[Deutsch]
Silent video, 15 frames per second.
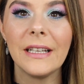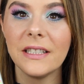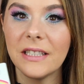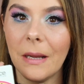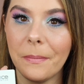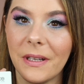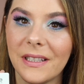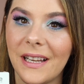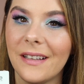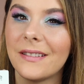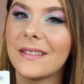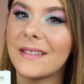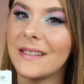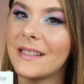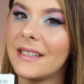Ich habe gedacht,
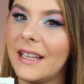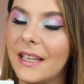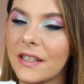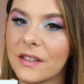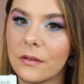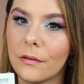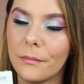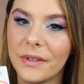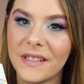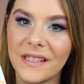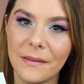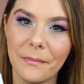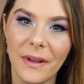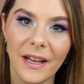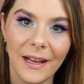es ist eher so ein
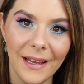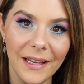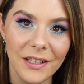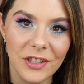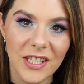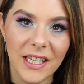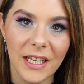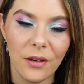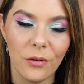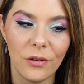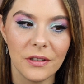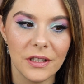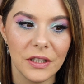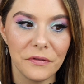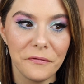bisschen mehr kitschig
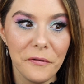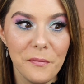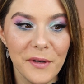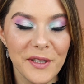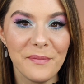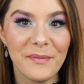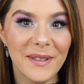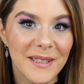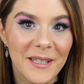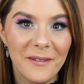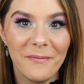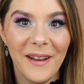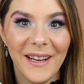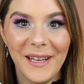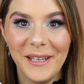und ich fühle mich ein
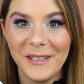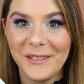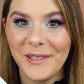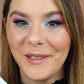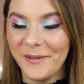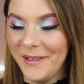bisschen mehr kitschig,